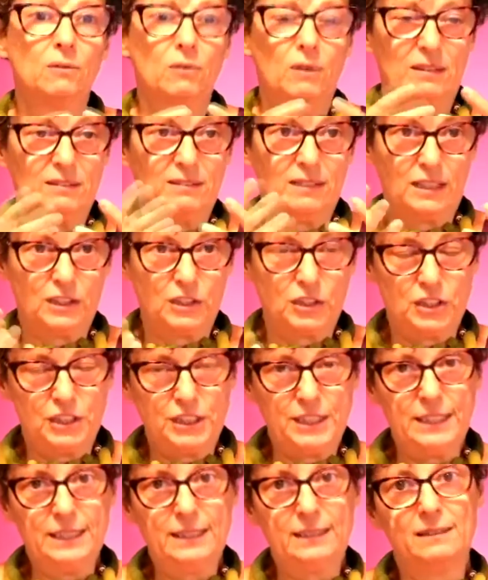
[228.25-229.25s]
com as
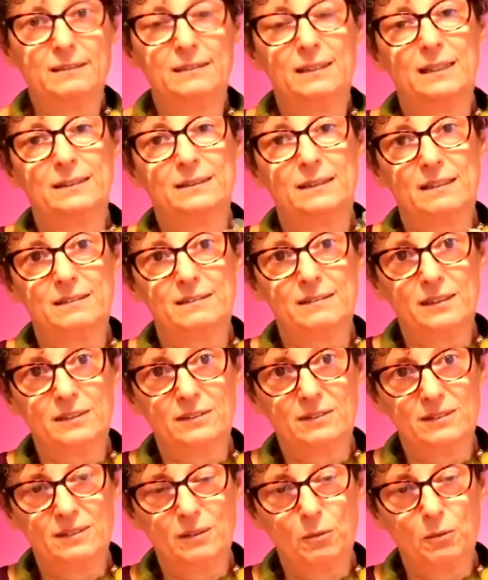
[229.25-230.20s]
argilas, ela trazia de